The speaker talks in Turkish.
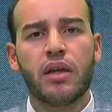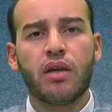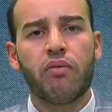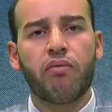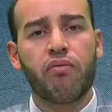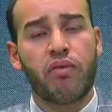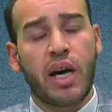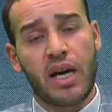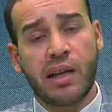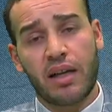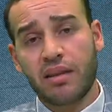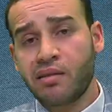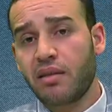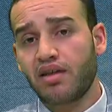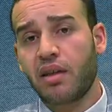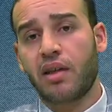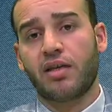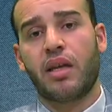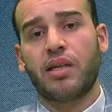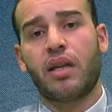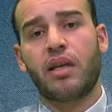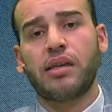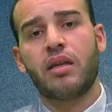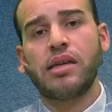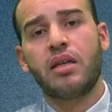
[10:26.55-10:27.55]
ve hatta
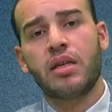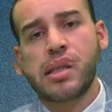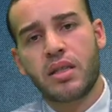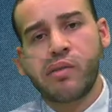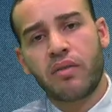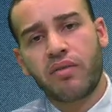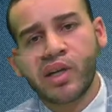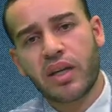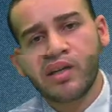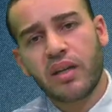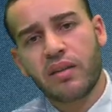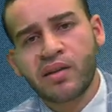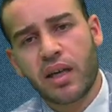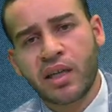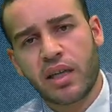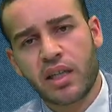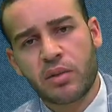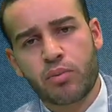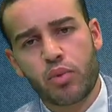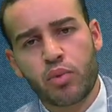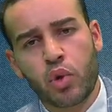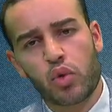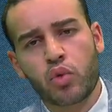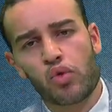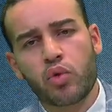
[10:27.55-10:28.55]
gerekirse vakit
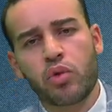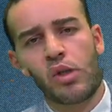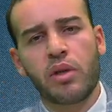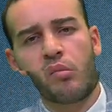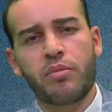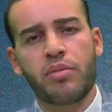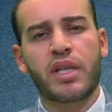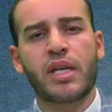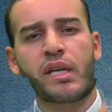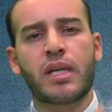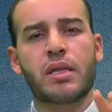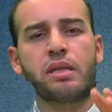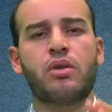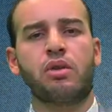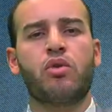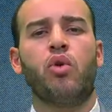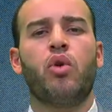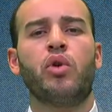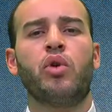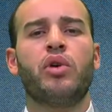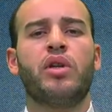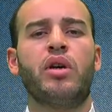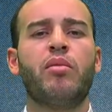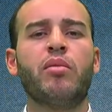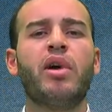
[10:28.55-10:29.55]
ayırıp onunla birazcık
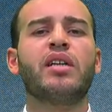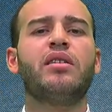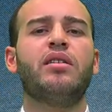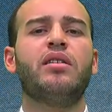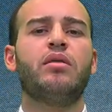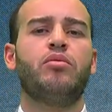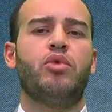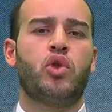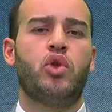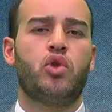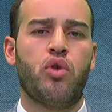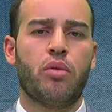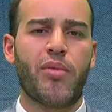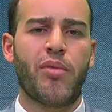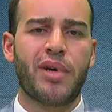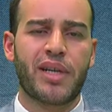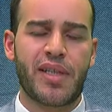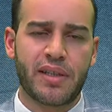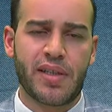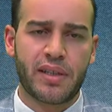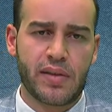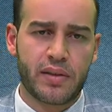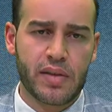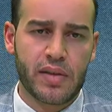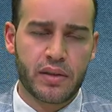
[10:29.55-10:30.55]
oynamak da bir
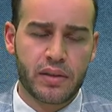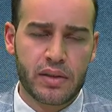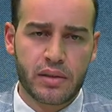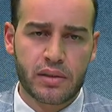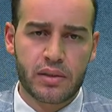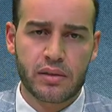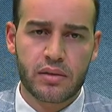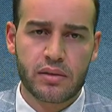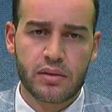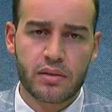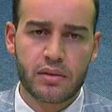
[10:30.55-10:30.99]
cömertliktir.